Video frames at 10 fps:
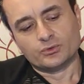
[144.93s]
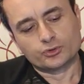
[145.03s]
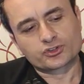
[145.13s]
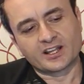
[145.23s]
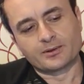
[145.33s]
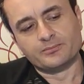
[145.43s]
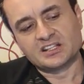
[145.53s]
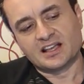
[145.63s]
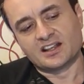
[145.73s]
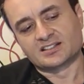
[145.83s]
Uçların
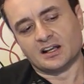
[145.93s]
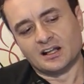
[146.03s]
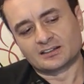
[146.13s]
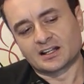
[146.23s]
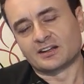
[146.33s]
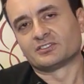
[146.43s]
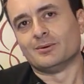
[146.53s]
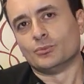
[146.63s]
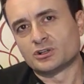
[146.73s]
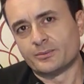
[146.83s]
bir tanesi alt
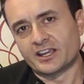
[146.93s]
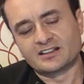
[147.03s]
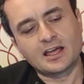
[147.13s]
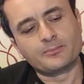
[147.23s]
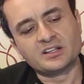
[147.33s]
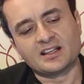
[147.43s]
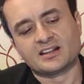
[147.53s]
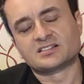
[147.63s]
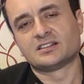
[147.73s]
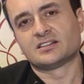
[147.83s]
taraftan modeme gider, bir
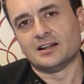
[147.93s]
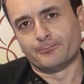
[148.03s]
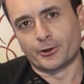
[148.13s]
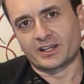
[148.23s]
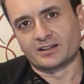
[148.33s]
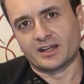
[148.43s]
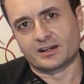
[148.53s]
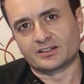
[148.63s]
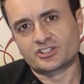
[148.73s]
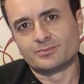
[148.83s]
tanesi de telefona
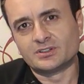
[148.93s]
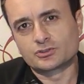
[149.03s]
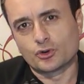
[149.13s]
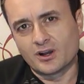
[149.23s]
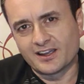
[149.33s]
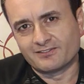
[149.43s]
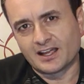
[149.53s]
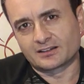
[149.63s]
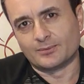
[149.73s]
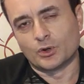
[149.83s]
giderdi. Şimdi çoğu
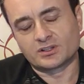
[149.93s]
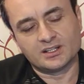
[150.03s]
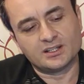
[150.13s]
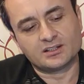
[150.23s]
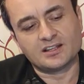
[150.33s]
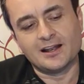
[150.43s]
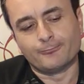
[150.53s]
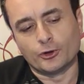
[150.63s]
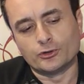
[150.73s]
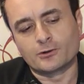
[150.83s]
evlerde mod- e,
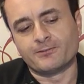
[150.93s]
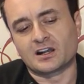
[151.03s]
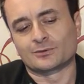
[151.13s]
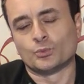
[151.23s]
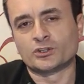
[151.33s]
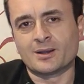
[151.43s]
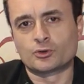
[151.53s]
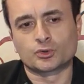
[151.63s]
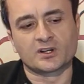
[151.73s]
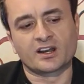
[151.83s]
telefon yok fakat
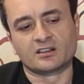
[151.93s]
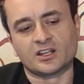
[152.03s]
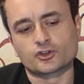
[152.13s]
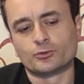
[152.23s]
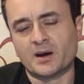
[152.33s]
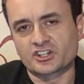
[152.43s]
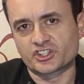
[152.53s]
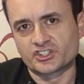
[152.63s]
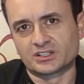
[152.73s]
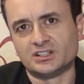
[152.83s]
modem kutularından şu
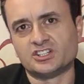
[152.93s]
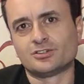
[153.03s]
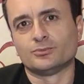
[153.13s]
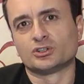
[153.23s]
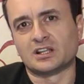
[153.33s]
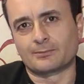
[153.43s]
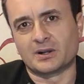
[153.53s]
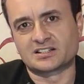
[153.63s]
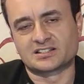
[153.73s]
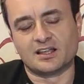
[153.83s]
parça çıktığı için bunu
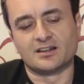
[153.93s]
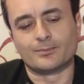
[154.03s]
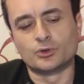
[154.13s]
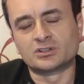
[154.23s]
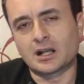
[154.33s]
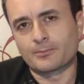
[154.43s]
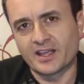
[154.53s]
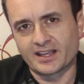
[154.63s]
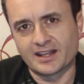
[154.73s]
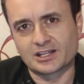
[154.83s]
takmak isterler. Bunu
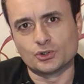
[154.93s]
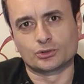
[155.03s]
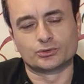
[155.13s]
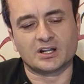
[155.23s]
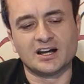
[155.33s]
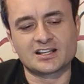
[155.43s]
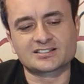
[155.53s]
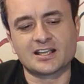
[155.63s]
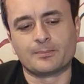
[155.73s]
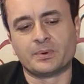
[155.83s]
takmaya gerek yoktur.
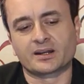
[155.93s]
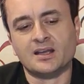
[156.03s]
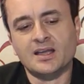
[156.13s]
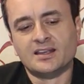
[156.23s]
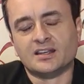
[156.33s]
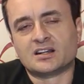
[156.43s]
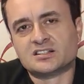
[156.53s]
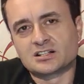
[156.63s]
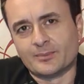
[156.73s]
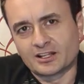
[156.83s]
Arıza yapar.
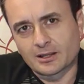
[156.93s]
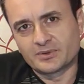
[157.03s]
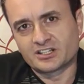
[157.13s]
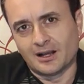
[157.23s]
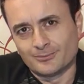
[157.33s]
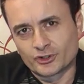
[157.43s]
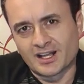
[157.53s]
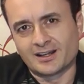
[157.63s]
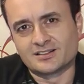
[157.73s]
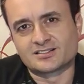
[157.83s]
Yakın zamanda bir yağmur
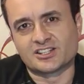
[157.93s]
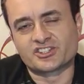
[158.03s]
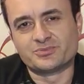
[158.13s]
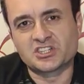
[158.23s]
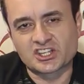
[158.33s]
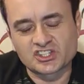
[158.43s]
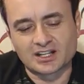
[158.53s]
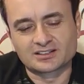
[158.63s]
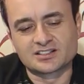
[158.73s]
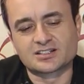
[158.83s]
yağdıysa, şimşek
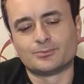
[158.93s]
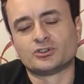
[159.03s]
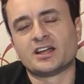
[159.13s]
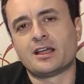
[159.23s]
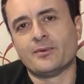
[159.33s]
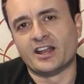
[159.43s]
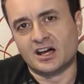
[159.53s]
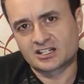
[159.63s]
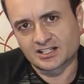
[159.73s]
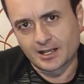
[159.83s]
çaktıysa bunlar hemen
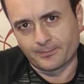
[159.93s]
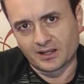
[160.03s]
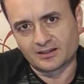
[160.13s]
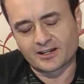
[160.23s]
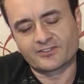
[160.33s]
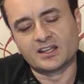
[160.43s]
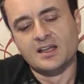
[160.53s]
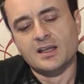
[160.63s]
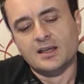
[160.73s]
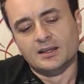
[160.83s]
arıza yaparlar ve
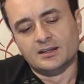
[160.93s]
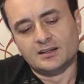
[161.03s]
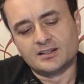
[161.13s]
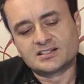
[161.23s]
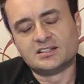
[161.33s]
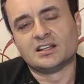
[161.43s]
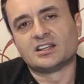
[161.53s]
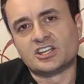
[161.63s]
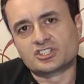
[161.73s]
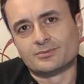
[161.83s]
e,
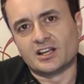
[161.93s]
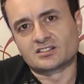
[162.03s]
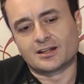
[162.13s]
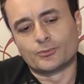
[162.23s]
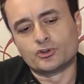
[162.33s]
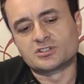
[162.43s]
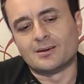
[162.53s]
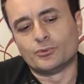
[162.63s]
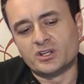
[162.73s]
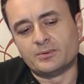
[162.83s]
sinyali geçirmezler. Bu
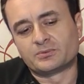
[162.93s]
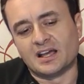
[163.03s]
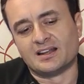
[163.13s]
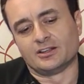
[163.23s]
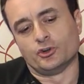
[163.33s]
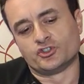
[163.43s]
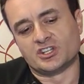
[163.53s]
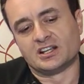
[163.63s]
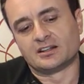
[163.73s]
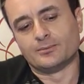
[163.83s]
yüzden bunu iptal edin
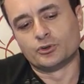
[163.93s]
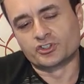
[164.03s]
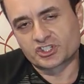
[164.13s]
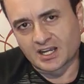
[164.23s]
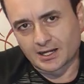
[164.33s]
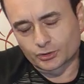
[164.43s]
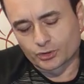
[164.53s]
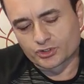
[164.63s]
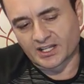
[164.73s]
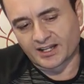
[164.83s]
öncelikle. Bunu
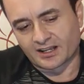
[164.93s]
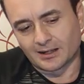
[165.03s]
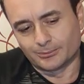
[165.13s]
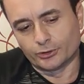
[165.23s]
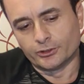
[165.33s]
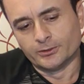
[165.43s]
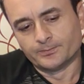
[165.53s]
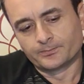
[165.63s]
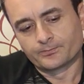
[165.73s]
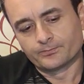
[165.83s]
çıkartıyoruz ana kabloyu.
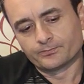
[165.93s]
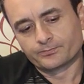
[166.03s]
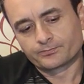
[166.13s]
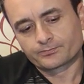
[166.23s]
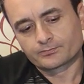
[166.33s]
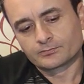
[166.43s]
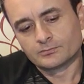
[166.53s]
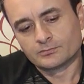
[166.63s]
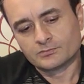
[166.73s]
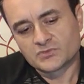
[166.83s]

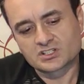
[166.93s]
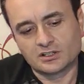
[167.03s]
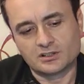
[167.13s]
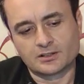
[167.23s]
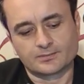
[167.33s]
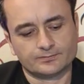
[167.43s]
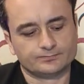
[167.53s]
Çıksana lan.